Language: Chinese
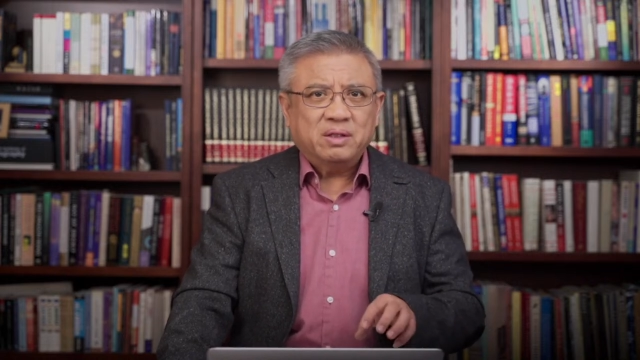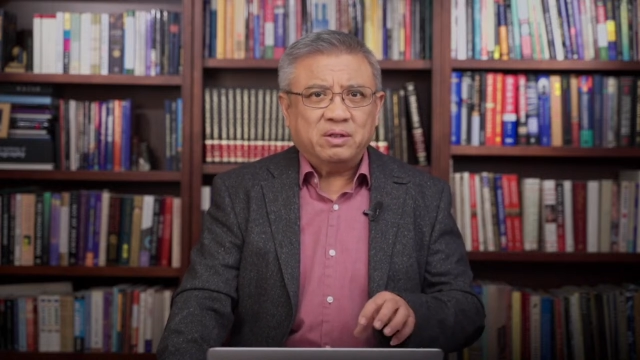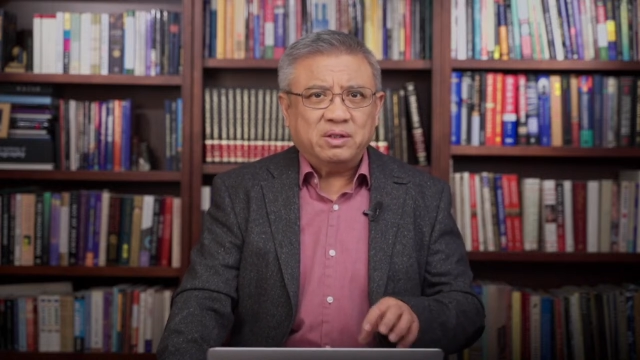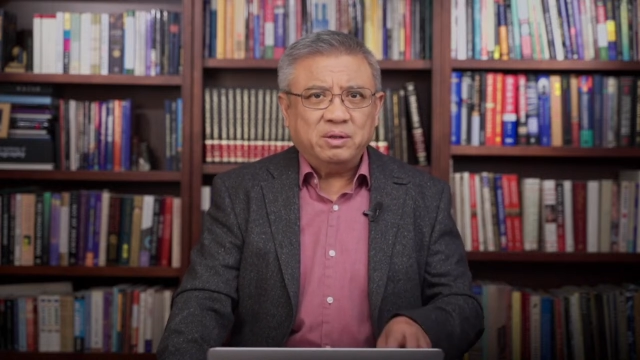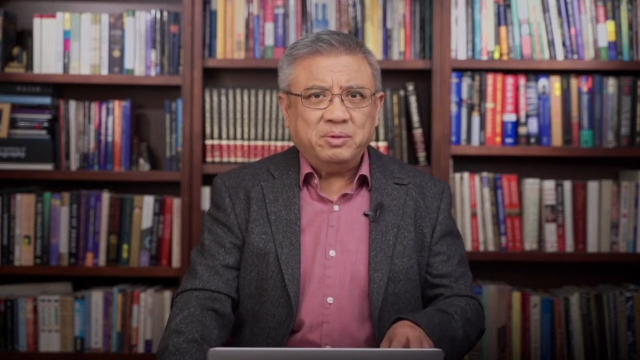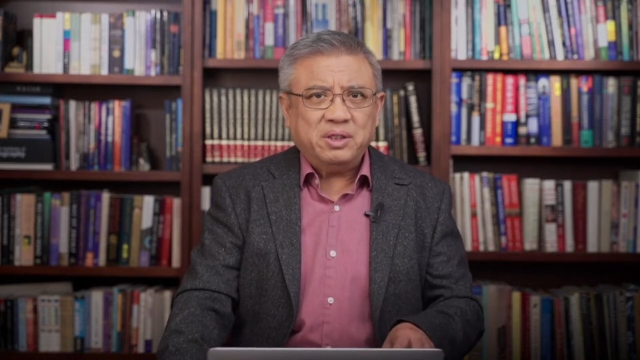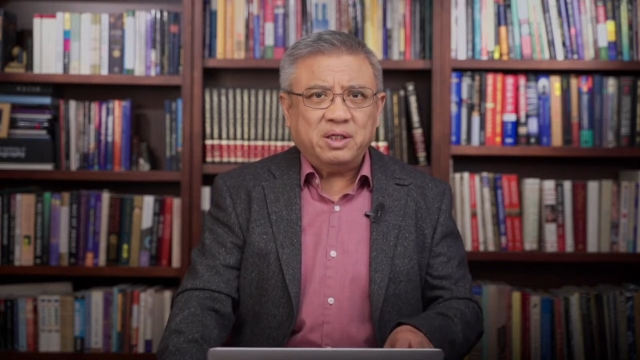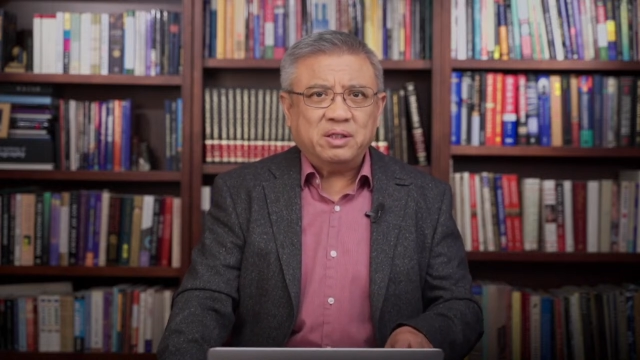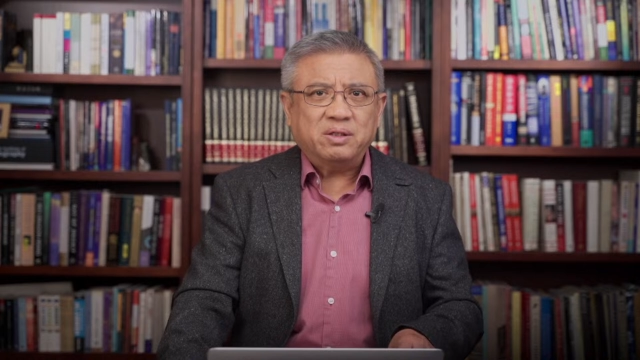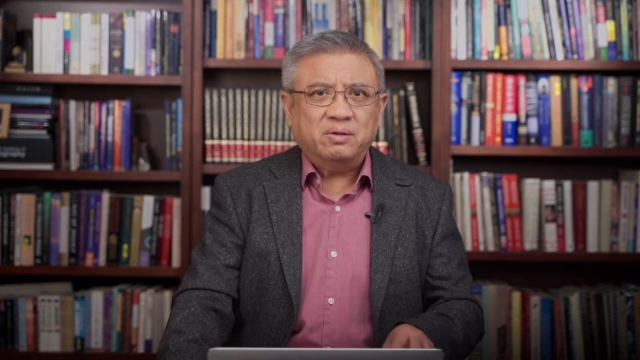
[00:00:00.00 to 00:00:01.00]
到清明
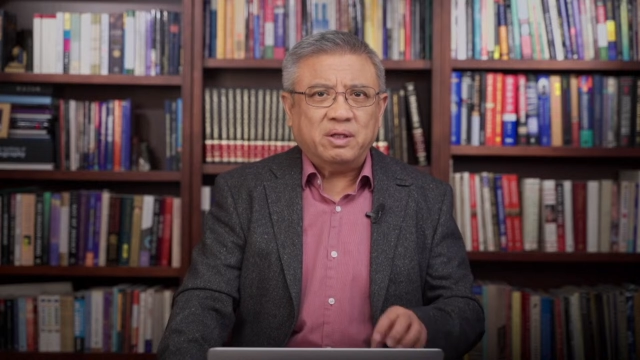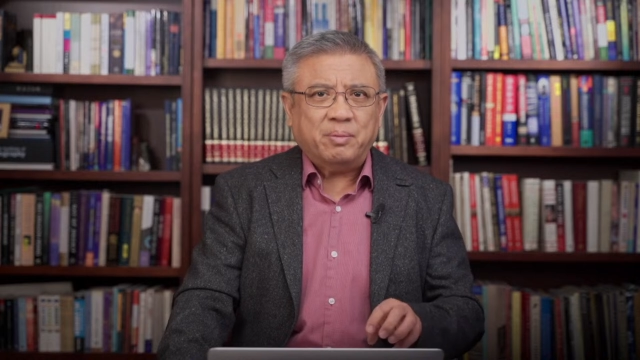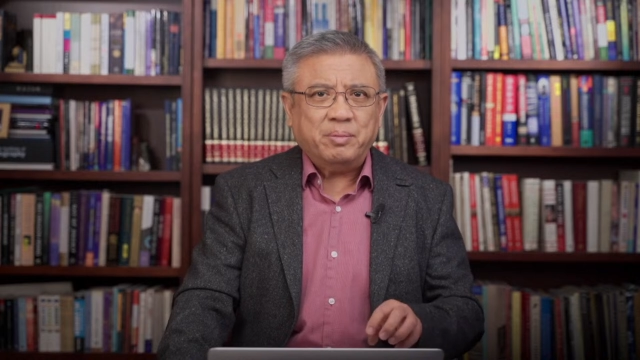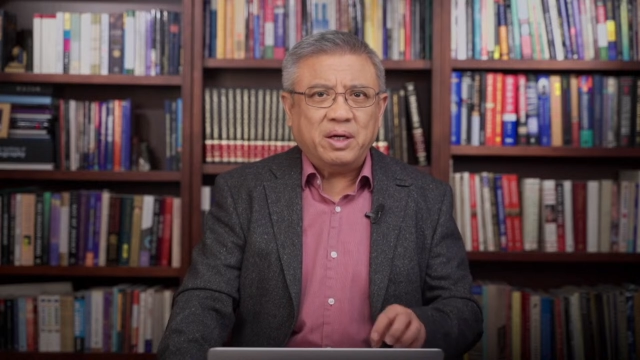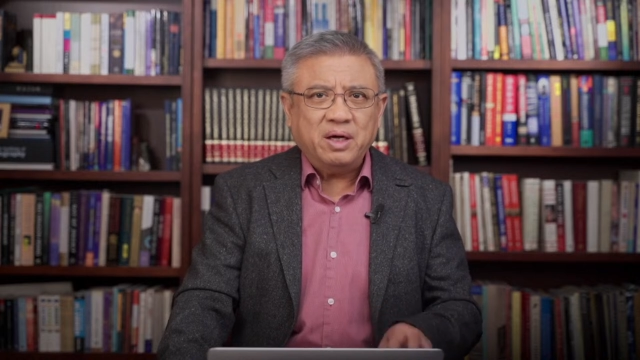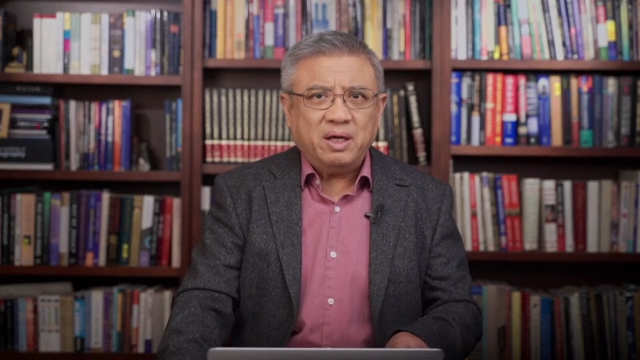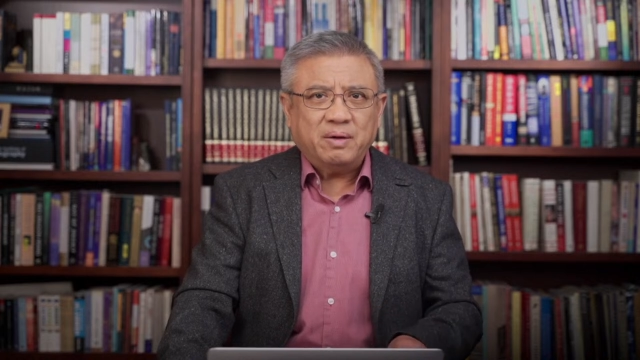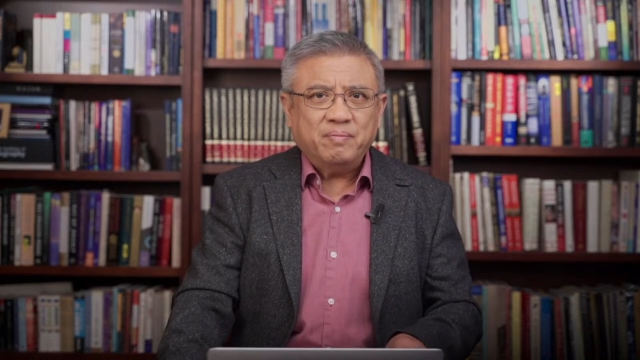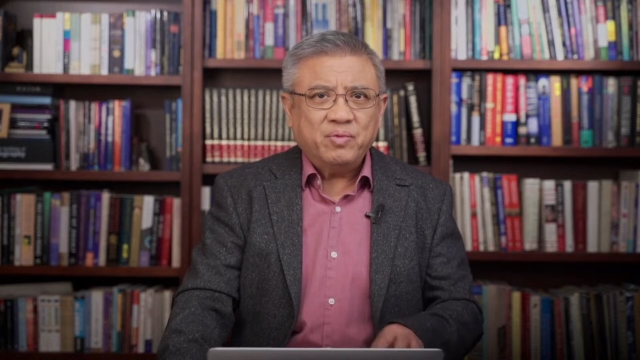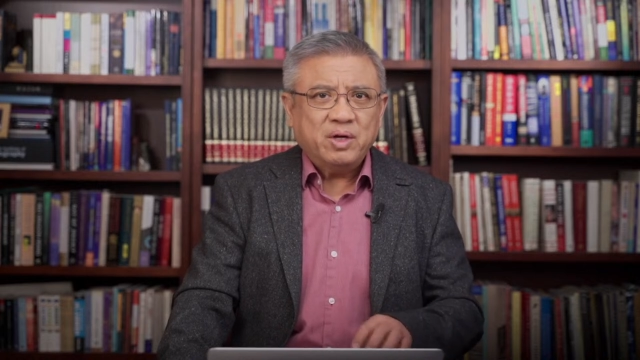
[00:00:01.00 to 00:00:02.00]
节的时候呢，明令
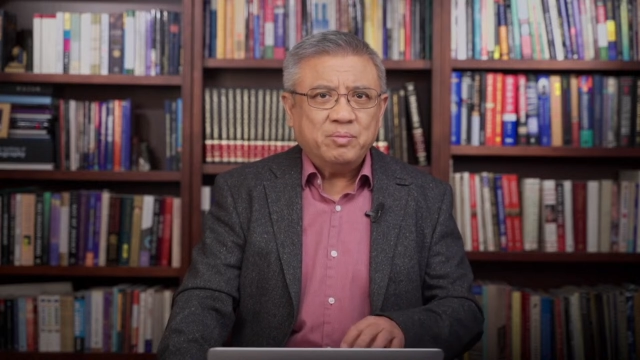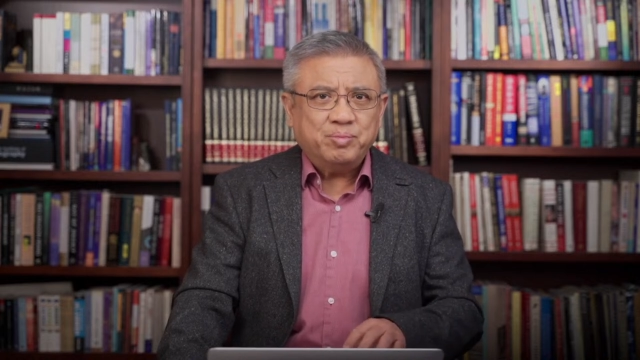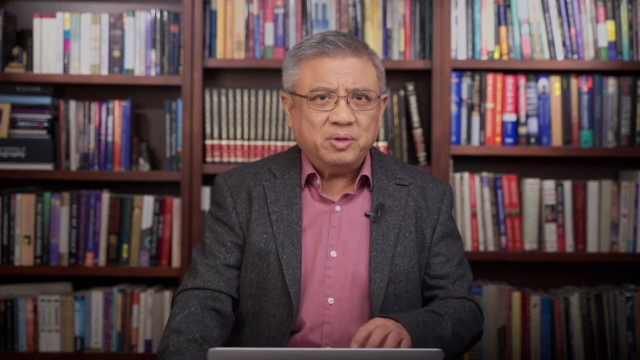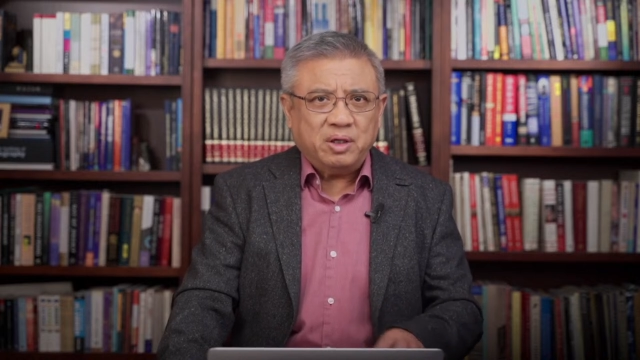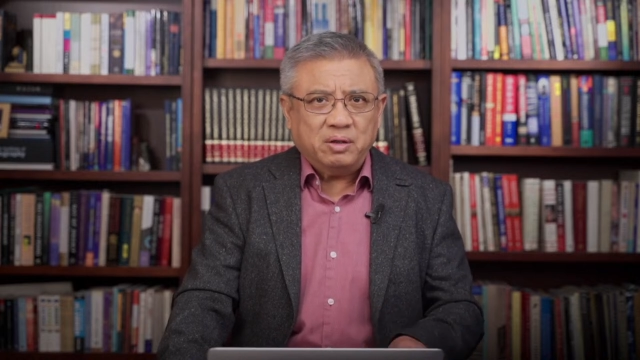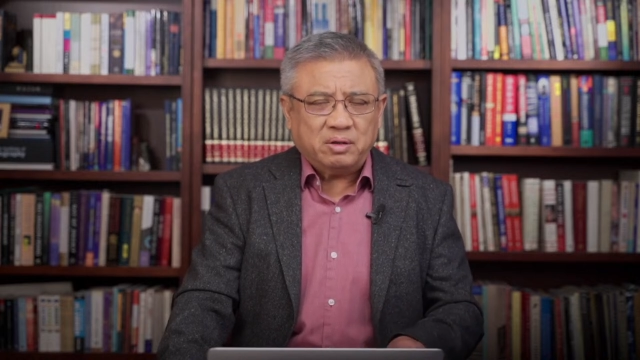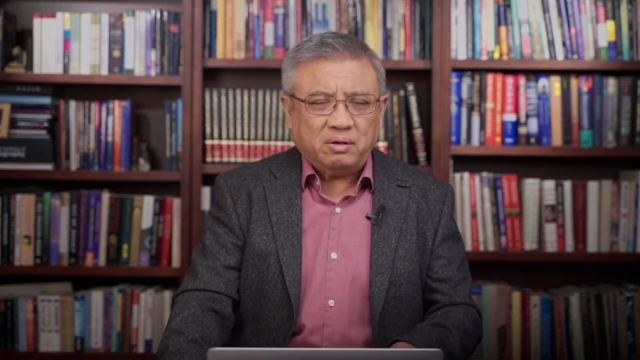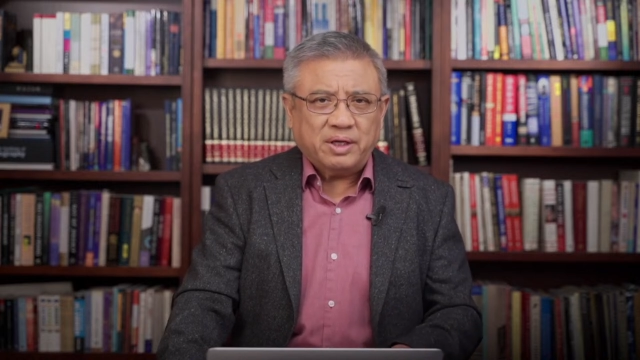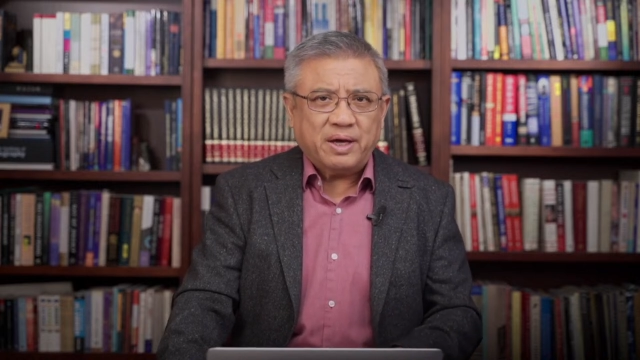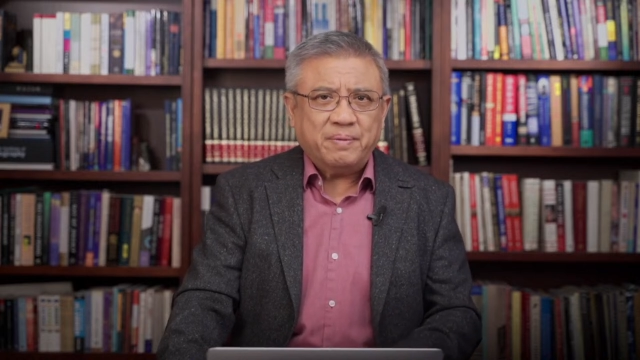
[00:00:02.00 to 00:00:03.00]
不能够
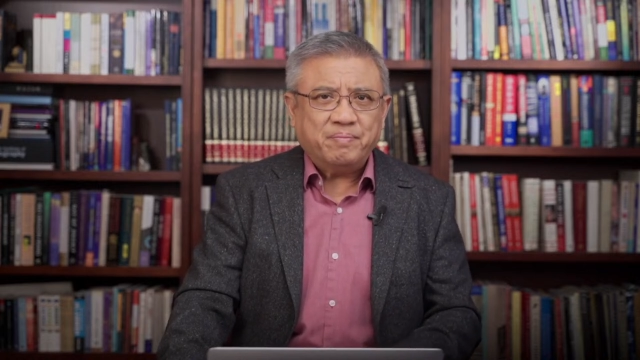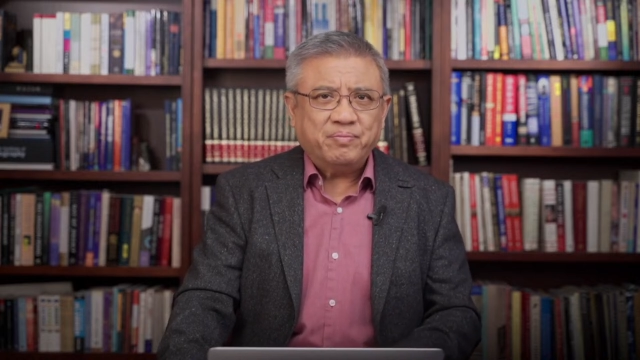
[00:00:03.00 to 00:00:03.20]
悼念，